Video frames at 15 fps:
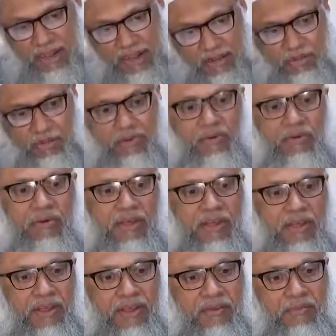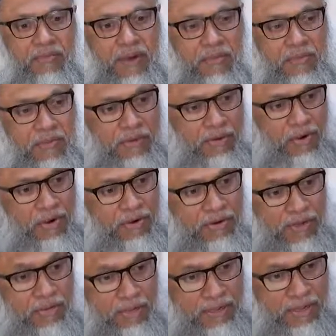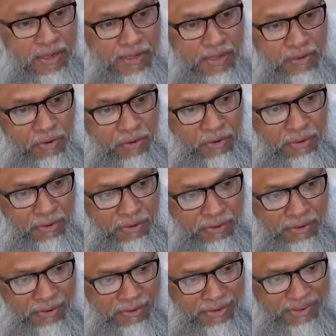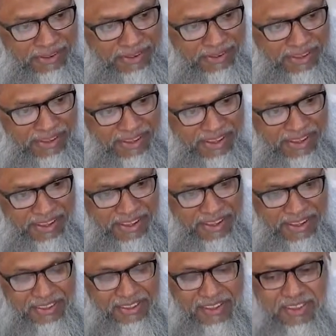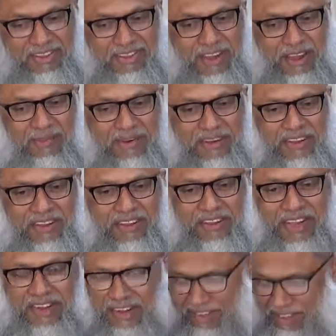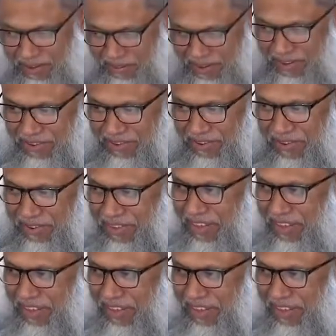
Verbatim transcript: এরাই তো মা বাবার হক ঠিকমতো আদায় করলো কিন্তু ইসলাম এসেছে কান্না থামানোর জন্য